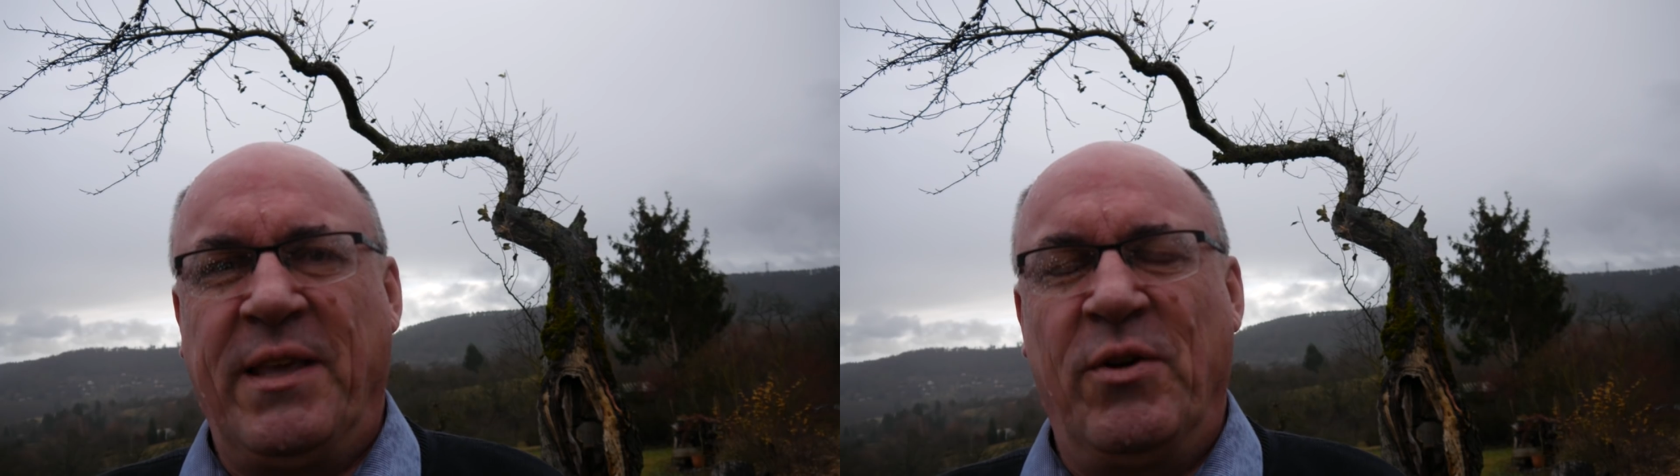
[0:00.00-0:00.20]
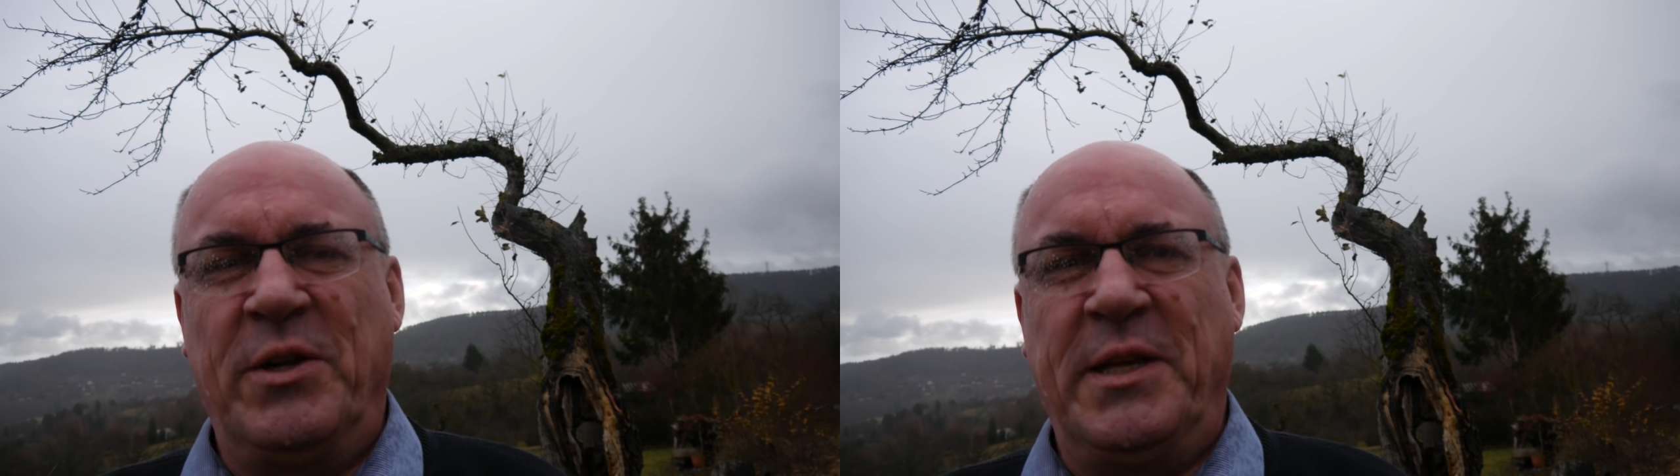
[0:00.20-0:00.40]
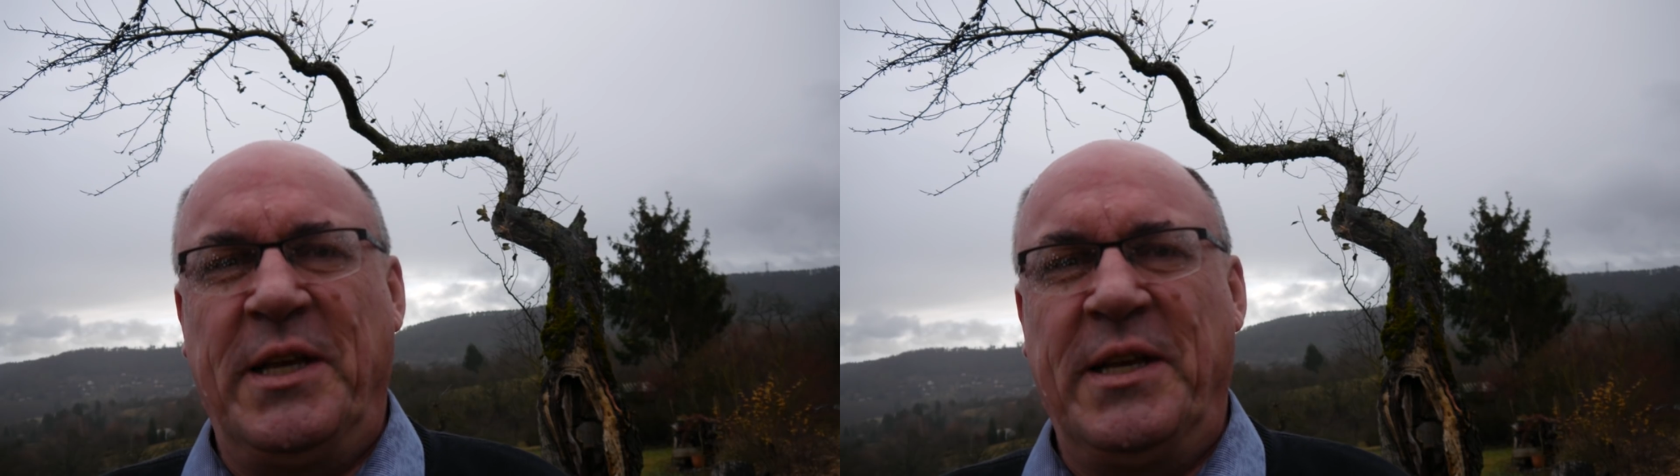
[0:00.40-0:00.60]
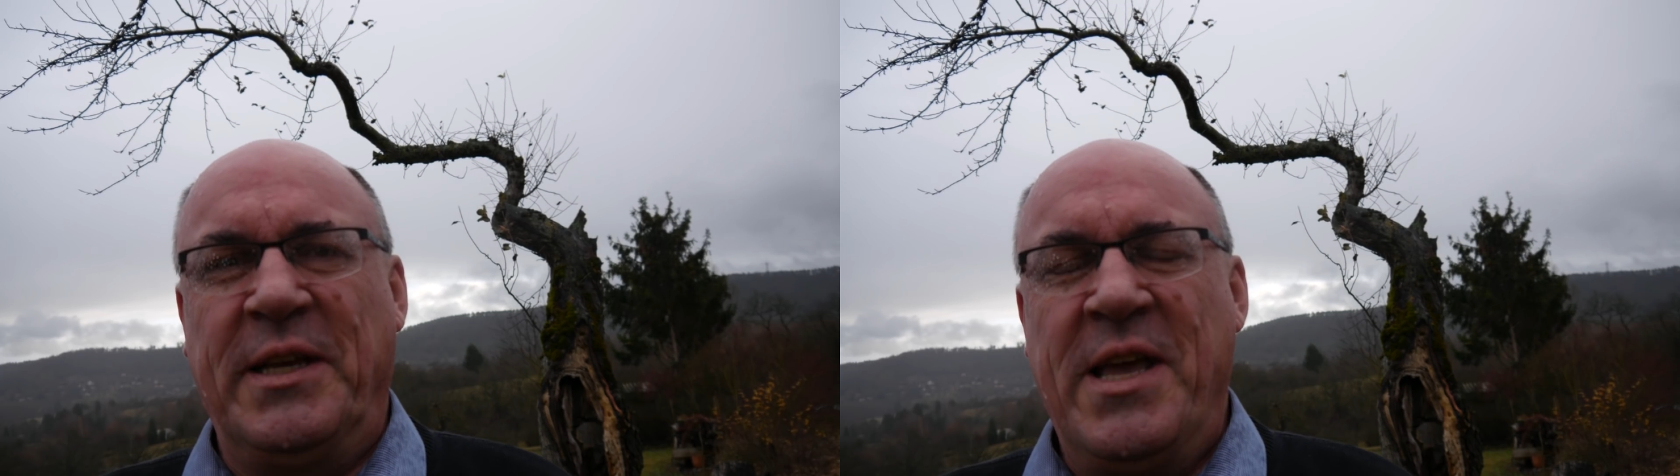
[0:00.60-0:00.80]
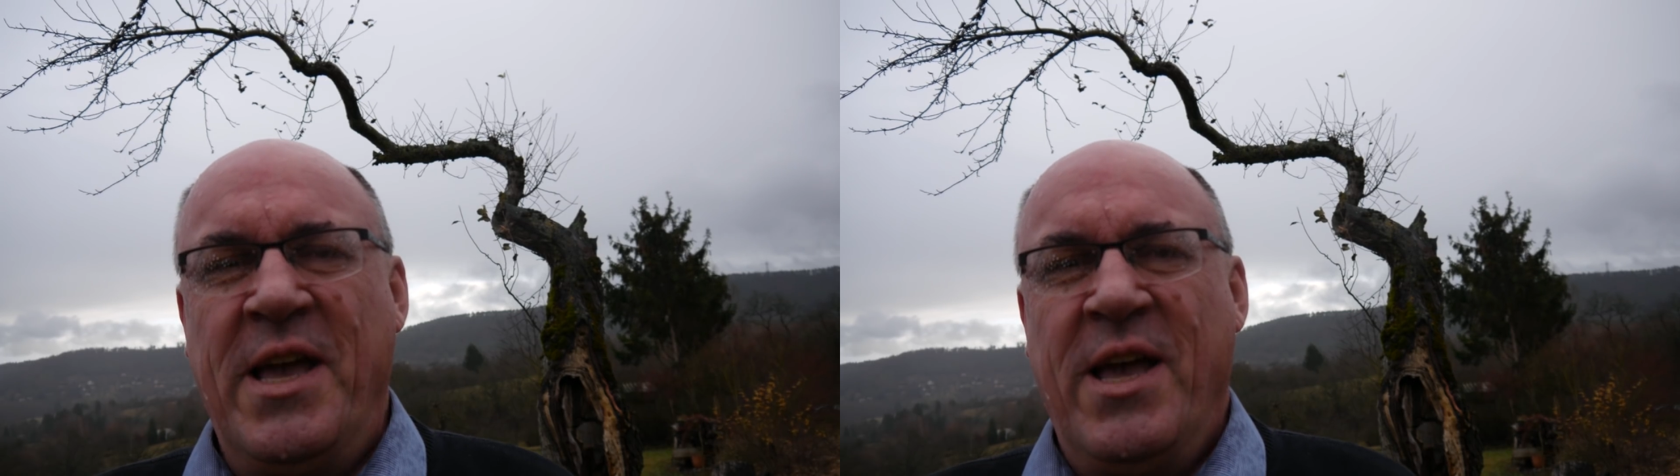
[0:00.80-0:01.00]
Ich wollte
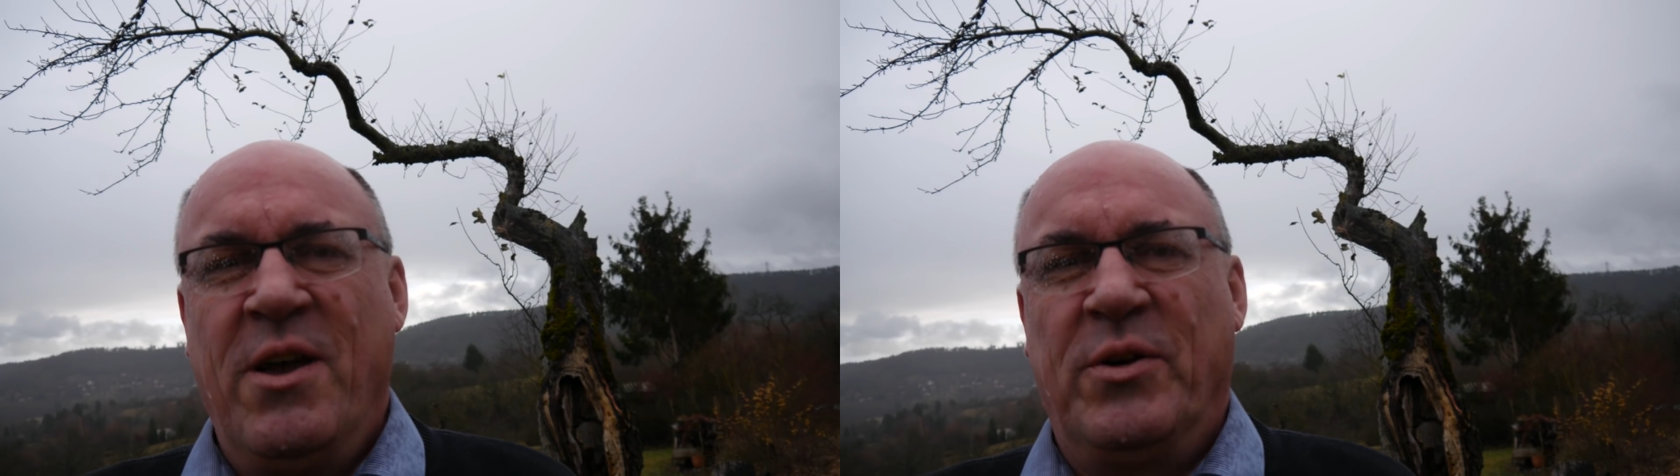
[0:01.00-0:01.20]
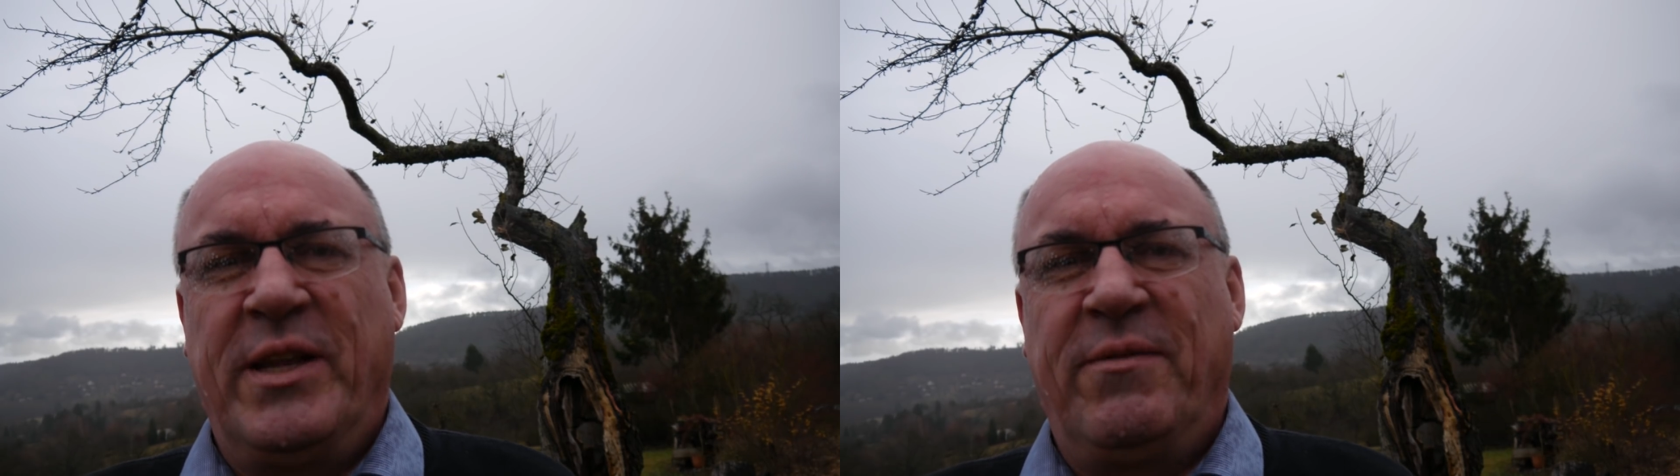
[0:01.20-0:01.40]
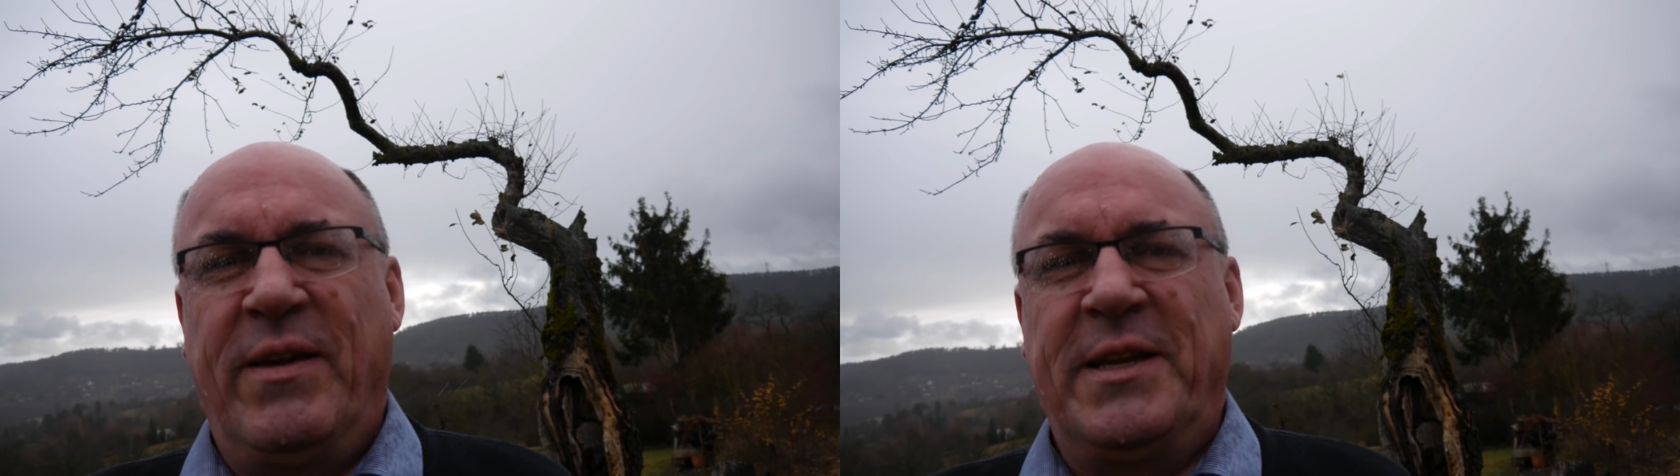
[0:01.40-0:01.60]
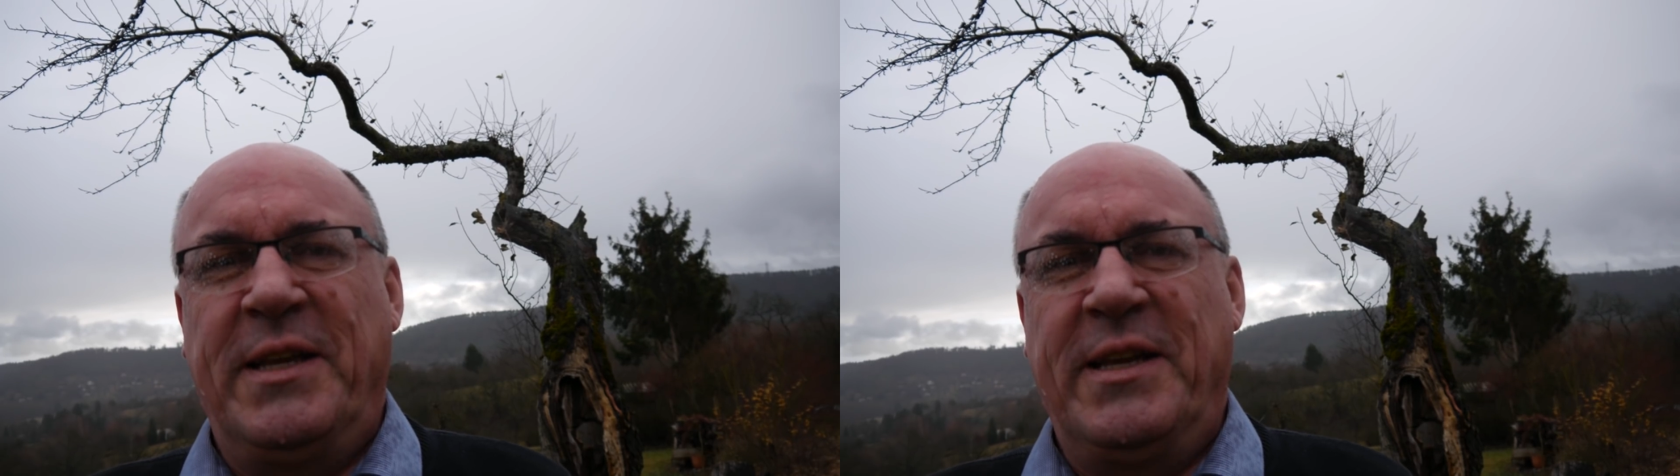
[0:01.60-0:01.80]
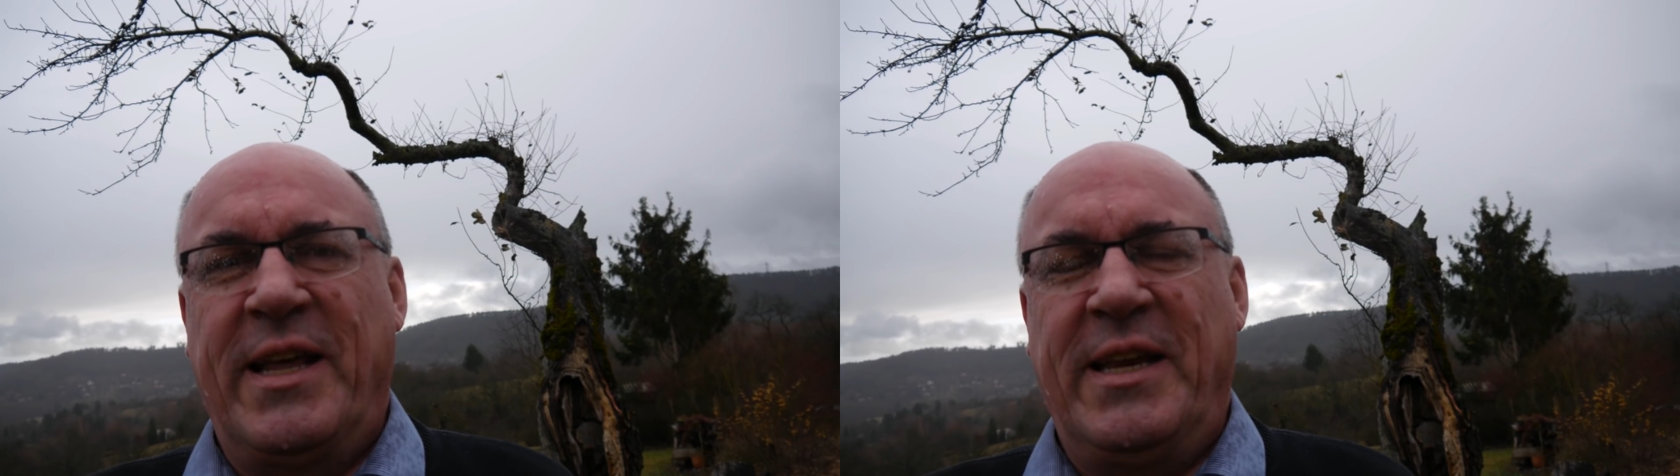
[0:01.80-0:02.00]
Ihnen und ich werde
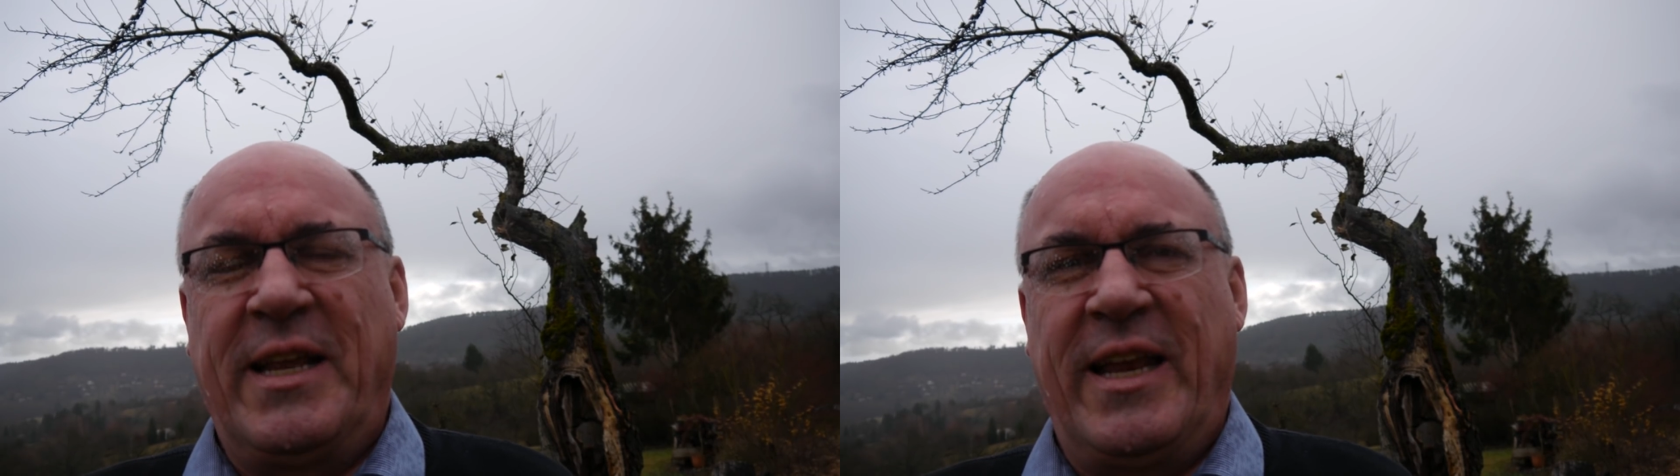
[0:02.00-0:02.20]
Ihnen eine